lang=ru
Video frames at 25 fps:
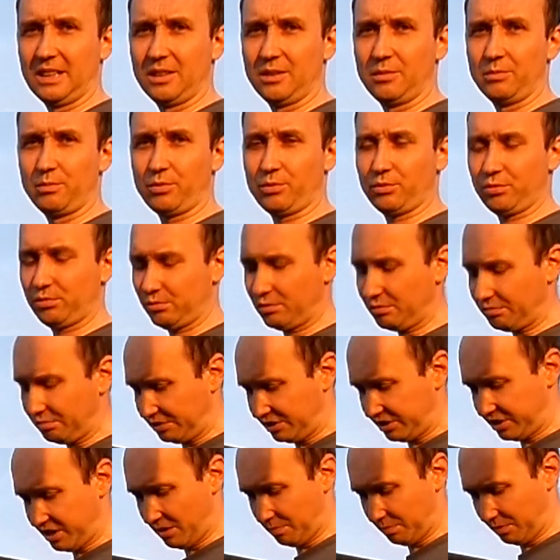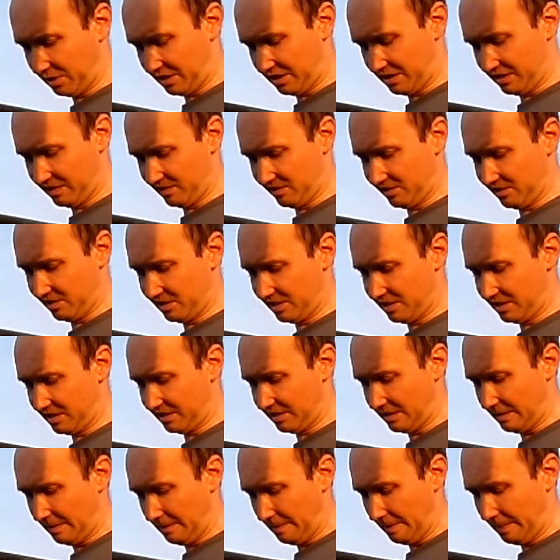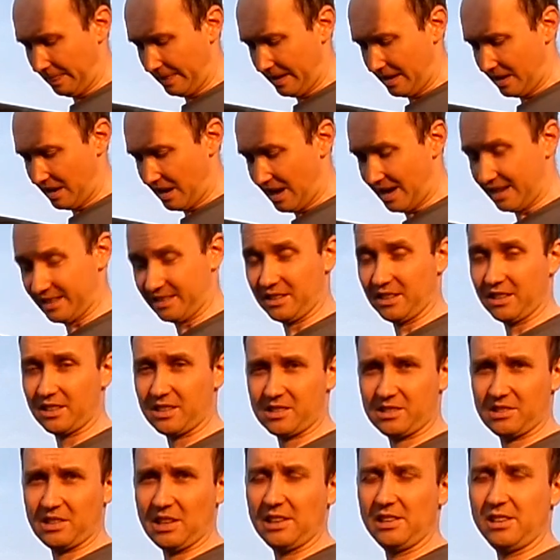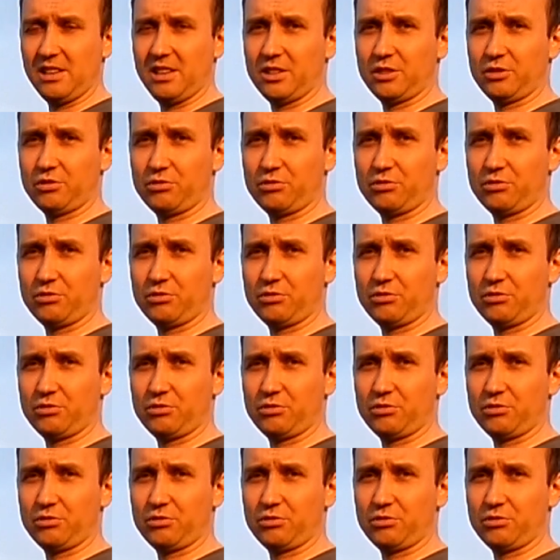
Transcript: Просто в щепки разлетится. А те остальные,